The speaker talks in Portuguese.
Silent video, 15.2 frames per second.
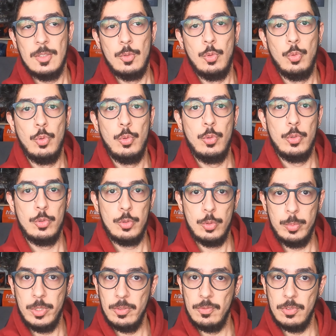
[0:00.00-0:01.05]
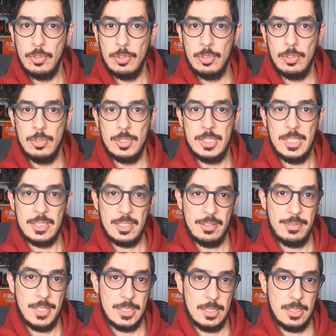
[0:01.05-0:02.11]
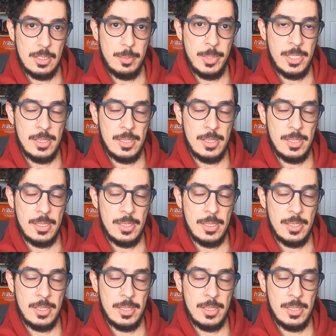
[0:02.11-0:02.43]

O YouTube eu vou tentar fazer também